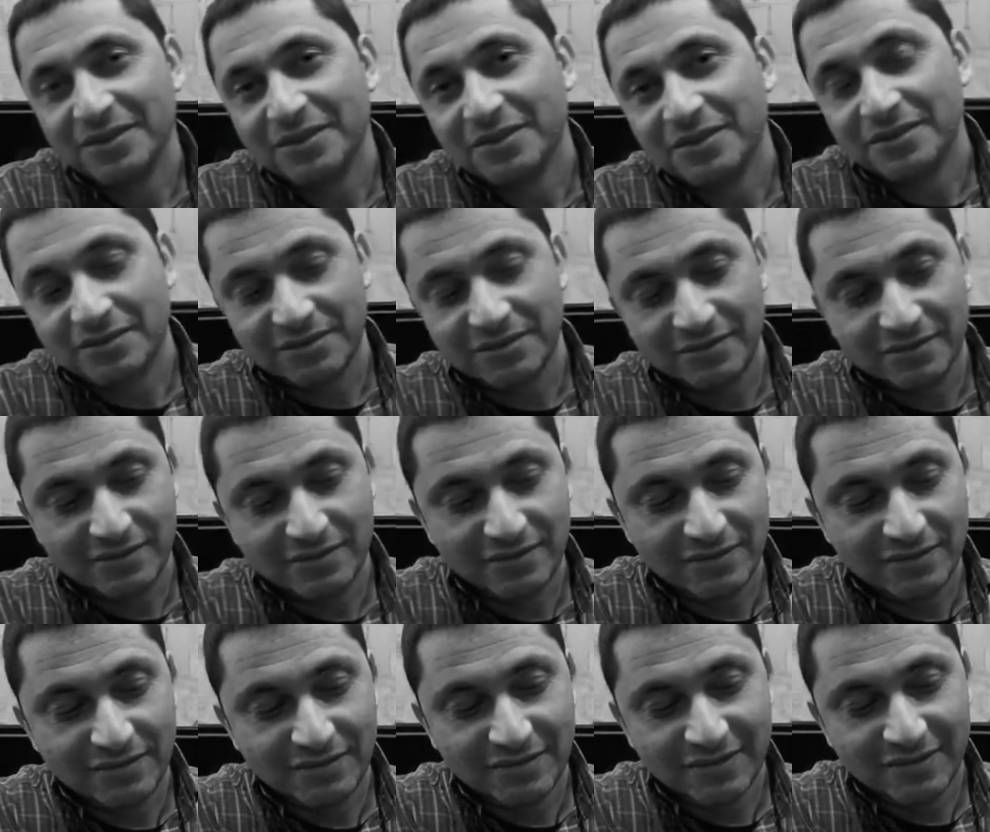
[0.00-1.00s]
гонкам.
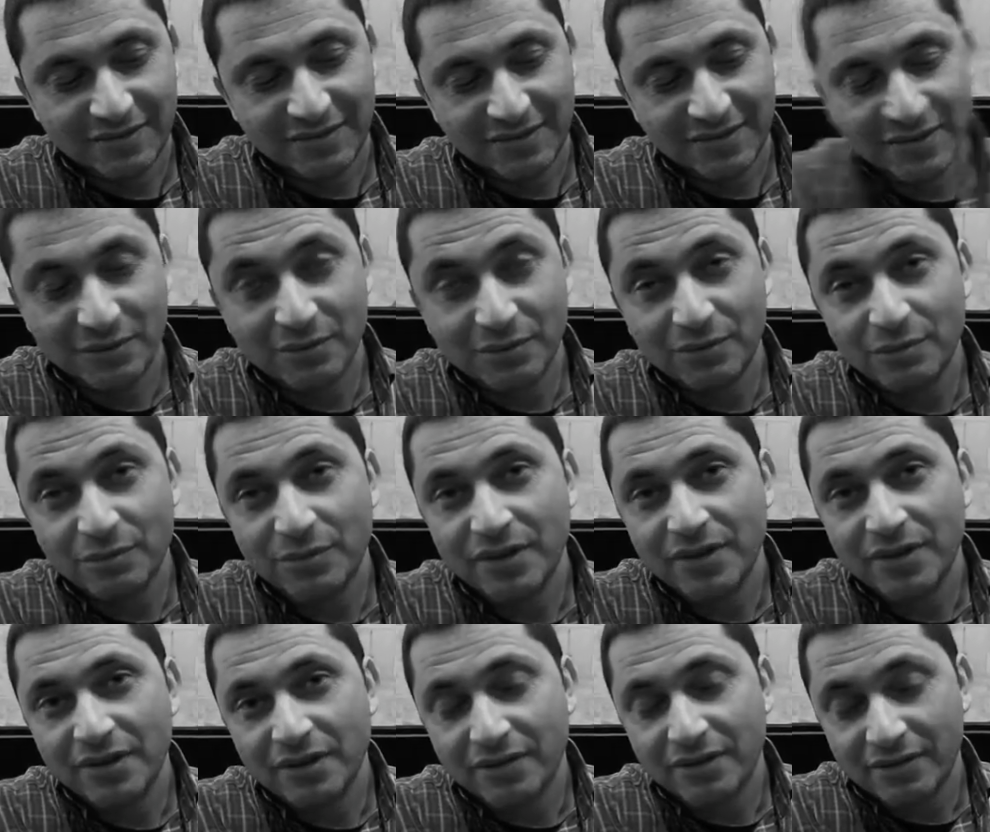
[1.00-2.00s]
Ну, у
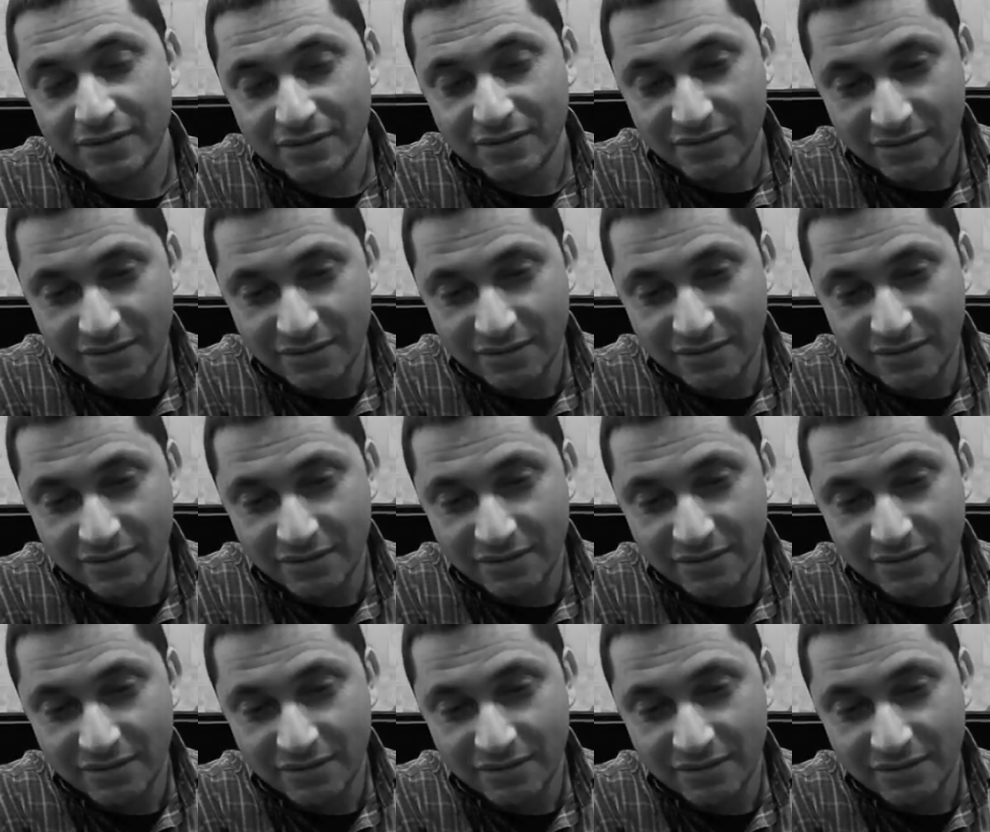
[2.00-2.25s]
меня